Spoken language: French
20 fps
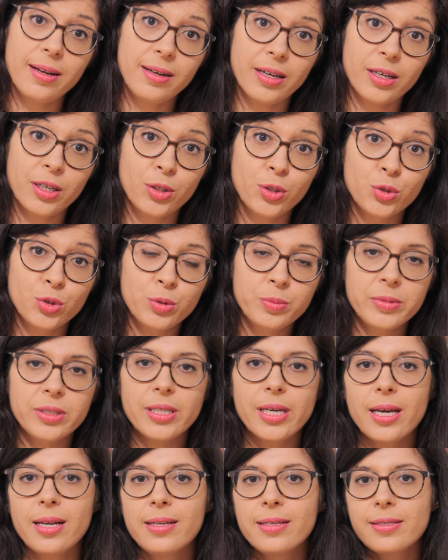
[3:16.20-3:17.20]
à
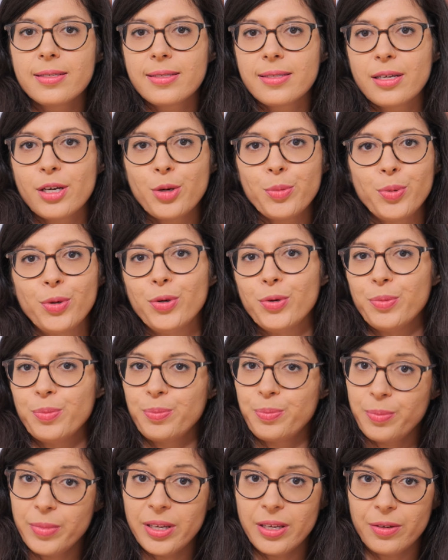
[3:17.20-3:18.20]
l'ergonomie, elle est simple
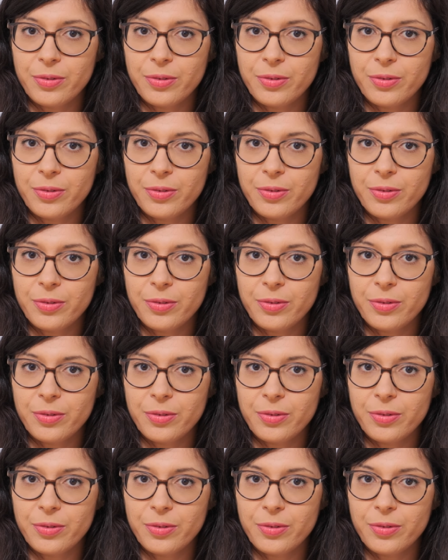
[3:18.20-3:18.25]
mais